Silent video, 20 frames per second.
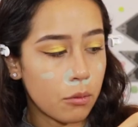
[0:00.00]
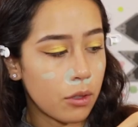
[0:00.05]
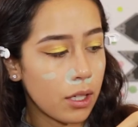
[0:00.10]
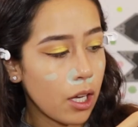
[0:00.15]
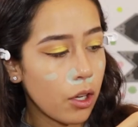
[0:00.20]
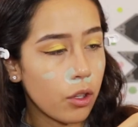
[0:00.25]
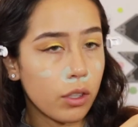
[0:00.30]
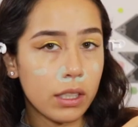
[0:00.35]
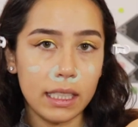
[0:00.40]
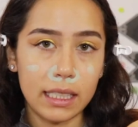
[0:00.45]

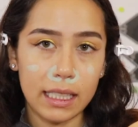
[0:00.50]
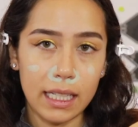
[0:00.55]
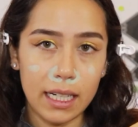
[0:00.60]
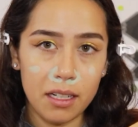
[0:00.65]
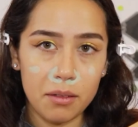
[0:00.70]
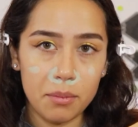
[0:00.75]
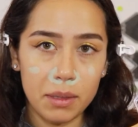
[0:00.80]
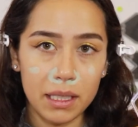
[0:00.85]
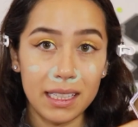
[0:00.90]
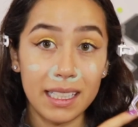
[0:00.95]
morado,
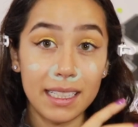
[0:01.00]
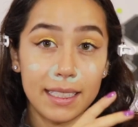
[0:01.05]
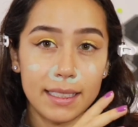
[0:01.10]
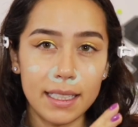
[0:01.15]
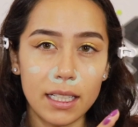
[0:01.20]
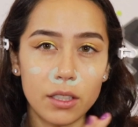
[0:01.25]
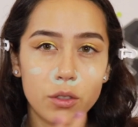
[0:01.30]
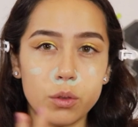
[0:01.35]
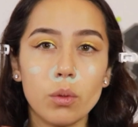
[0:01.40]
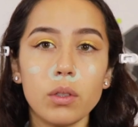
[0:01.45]
literalmente
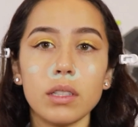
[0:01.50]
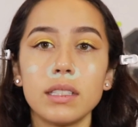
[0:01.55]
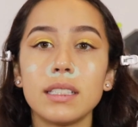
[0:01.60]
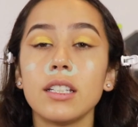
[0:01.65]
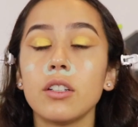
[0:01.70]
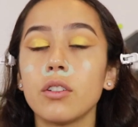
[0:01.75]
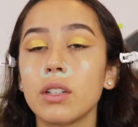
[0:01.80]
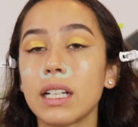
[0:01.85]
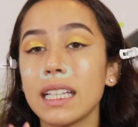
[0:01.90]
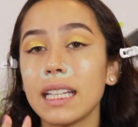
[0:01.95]
este azul,
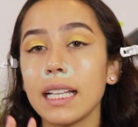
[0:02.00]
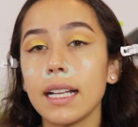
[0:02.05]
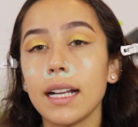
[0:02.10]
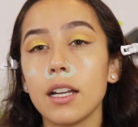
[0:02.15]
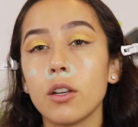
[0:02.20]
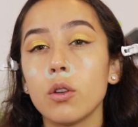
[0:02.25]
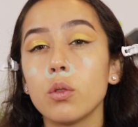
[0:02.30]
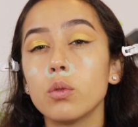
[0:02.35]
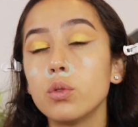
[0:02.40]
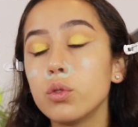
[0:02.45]
sino que
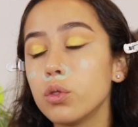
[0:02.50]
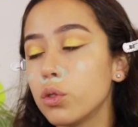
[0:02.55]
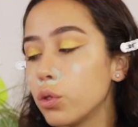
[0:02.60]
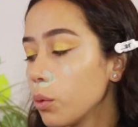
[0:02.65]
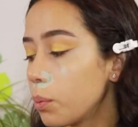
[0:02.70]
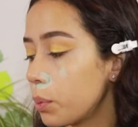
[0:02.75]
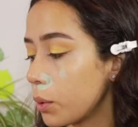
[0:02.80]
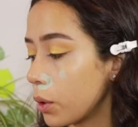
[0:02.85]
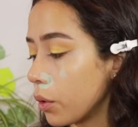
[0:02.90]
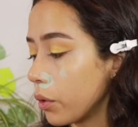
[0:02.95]
tengan un
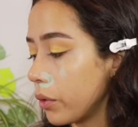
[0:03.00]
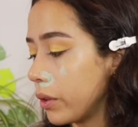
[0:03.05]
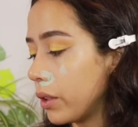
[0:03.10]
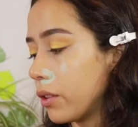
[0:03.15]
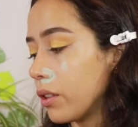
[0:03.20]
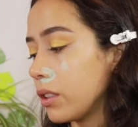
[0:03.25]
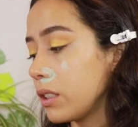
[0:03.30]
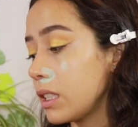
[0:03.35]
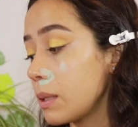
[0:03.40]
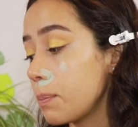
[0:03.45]
subtono.
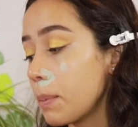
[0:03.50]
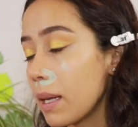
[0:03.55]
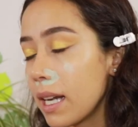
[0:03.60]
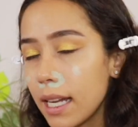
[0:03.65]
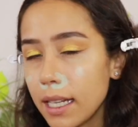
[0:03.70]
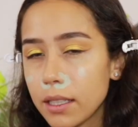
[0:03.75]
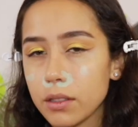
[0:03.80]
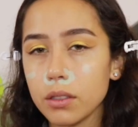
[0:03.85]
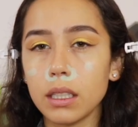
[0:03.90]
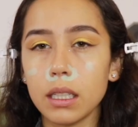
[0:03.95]
Entonces
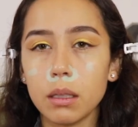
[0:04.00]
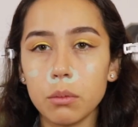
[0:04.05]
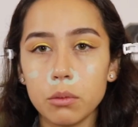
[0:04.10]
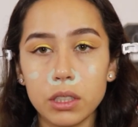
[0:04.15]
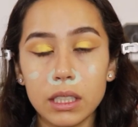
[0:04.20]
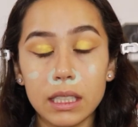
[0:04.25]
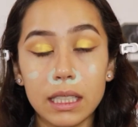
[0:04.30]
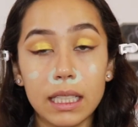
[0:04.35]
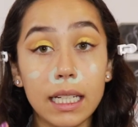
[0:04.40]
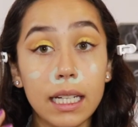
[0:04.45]
para eso tenemos
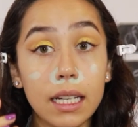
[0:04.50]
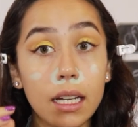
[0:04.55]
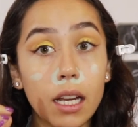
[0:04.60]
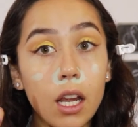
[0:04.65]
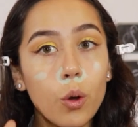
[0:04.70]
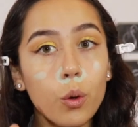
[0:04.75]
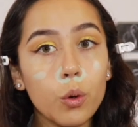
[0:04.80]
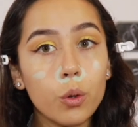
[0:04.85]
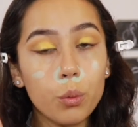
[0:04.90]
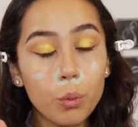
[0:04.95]
que tener
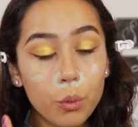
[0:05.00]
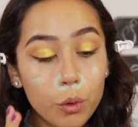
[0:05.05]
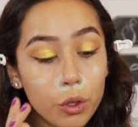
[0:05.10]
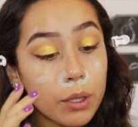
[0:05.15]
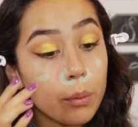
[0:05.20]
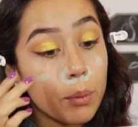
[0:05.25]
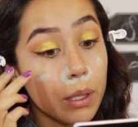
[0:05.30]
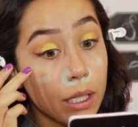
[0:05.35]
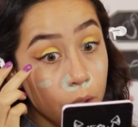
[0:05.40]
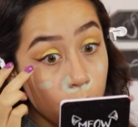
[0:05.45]
un
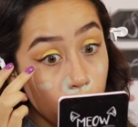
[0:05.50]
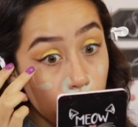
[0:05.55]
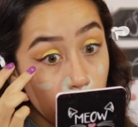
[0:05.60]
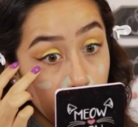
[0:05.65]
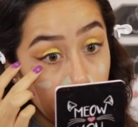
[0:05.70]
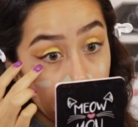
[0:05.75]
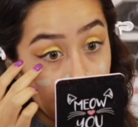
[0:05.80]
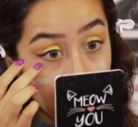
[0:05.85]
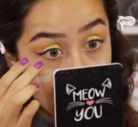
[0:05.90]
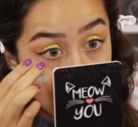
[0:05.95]
muy buen
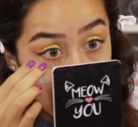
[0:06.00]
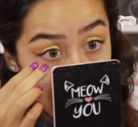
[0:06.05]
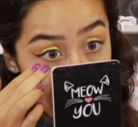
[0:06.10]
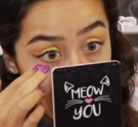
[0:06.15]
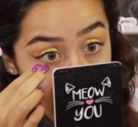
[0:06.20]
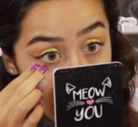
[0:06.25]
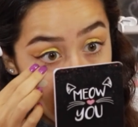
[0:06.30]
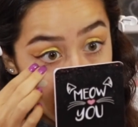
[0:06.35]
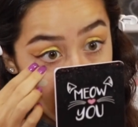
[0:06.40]
ojo para saber